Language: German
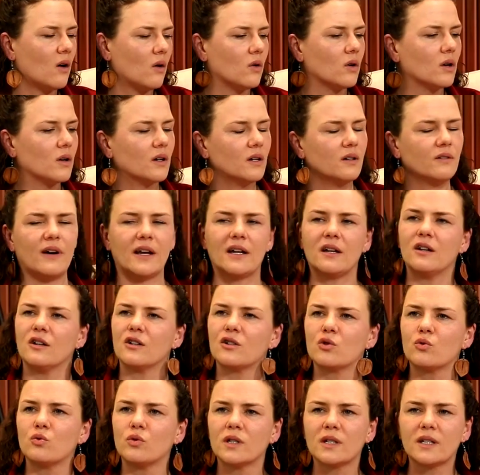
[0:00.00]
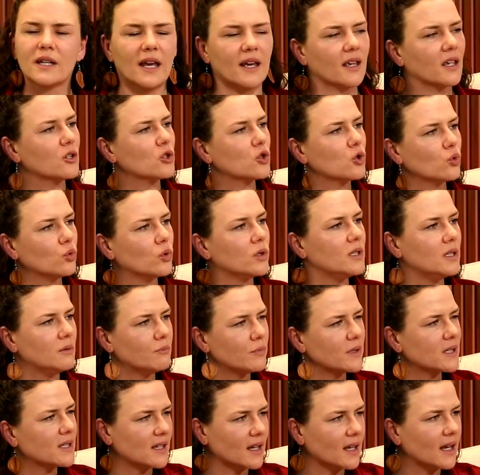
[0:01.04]
auch äh, Wanderschuhe, Trekking-Schuhe, die ein
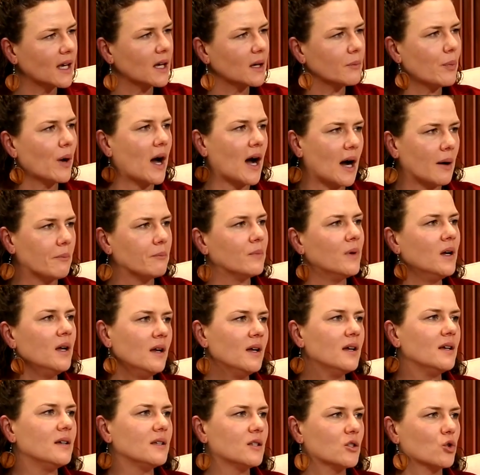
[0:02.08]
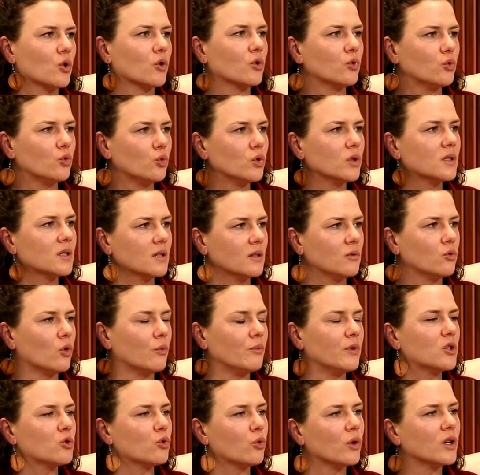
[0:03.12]
bisschen Grip haben, ja. ist schon gut. Nur
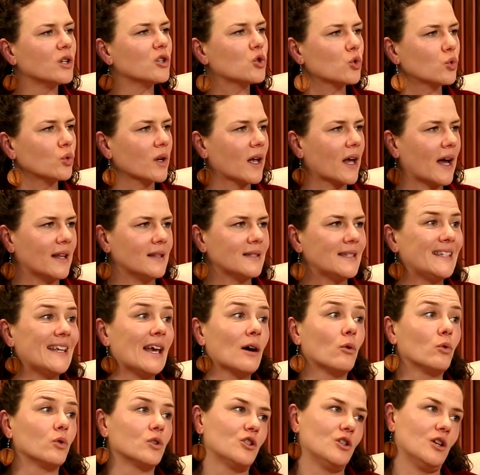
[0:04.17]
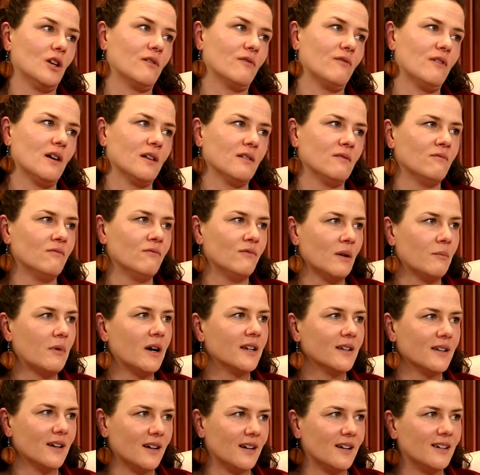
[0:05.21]
mit Turnschuhen kann es sehr rutschig werden, wenn
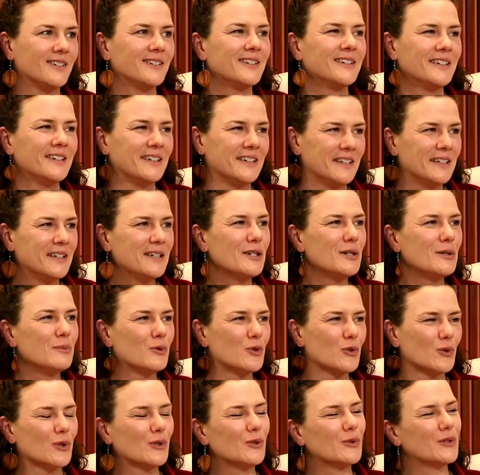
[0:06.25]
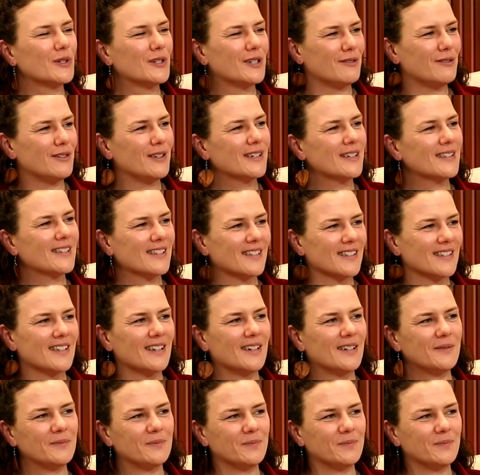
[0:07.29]
man da im Dschungel unterwegs ist. Ja. Aber